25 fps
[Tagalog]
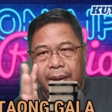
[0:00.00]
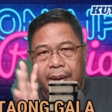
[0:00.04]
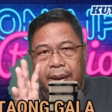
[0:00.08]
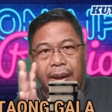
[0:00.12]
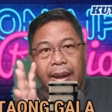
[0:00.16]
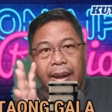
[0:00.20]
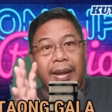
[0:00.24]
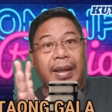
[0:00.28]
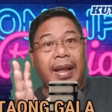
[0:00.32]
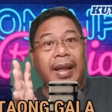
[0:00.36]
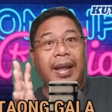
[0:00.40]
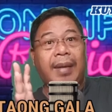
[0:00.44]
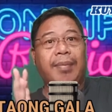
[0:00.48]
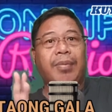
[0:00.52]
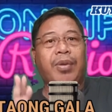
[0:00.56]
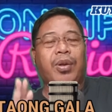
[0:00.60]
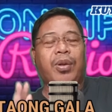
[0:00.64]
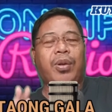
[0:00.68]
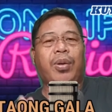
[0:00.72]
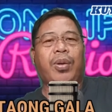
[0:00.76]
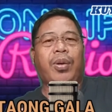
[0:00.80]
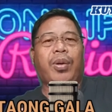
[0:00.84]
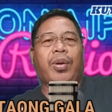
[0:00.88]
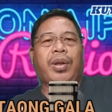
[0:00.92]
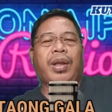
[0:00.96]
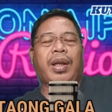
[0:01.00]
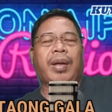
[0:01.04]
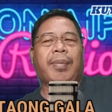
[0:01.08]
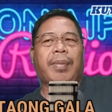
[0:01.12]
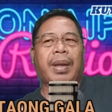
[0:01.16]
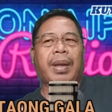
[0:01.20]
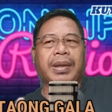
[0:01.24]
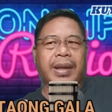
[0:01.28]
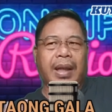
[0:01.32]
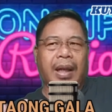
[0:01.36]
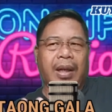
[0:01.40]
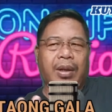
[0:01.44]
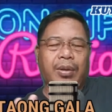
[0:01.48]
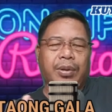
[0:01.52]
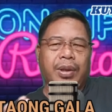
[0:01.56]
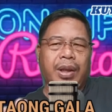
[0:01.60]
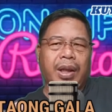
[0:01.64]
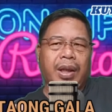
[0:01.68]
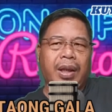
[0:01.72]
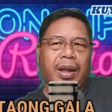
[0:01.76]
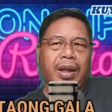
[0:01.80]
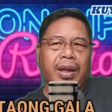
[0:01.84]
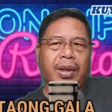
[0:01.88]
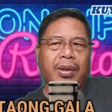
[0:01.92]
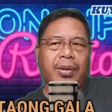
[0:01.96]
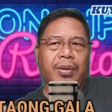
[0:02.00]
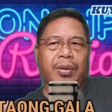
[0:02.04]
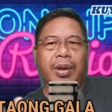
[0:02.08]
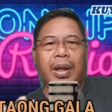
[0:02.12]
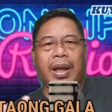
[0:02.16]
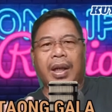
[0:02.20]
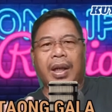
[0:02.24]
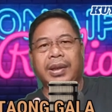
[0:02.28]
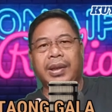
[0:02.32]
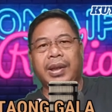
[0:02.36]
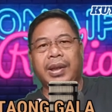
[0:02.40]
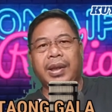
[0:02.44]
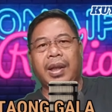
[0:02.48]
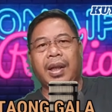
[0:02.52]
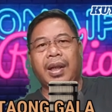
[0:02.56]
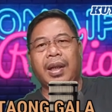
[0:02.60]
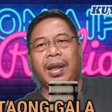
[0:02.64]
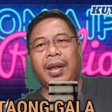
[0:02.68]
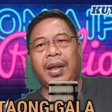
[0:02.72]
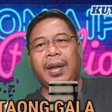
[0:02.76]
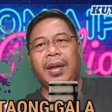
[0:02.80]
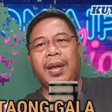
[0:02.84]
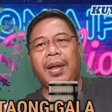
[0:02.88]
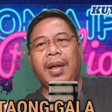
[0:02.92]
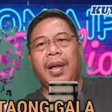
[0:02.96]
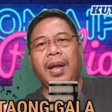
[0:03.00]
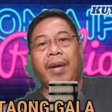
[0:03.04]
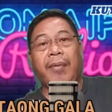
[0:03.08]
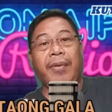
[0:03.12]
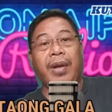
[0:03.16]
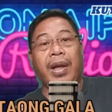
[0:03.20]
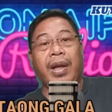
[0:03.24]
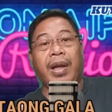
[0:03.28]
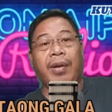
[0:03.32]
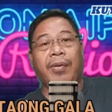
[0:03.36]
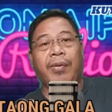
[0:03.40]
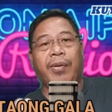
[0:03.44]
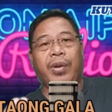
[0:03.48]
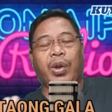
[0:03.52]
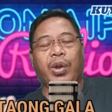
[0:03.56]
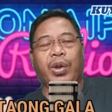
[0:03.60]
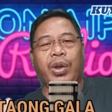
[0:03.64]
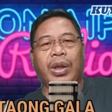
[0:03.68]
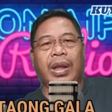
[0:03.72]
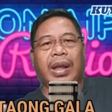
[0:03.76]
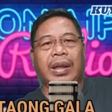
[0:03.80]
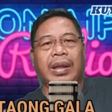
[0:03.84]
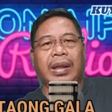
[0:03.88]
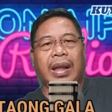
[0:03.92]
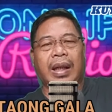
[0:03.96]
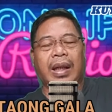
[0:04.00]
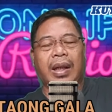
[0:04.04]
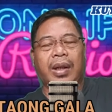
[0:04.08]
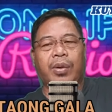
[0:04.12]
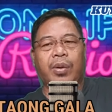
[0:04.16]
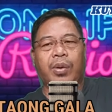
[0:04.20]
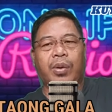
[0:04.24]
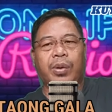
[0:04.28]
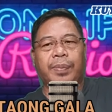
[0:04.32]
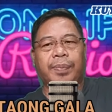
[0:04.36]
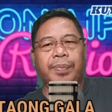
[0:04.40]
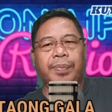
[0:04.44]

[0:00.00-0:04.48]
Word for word: inalam ko, nagbasa ako ng ganitong klaseng uh, behavior ng tao.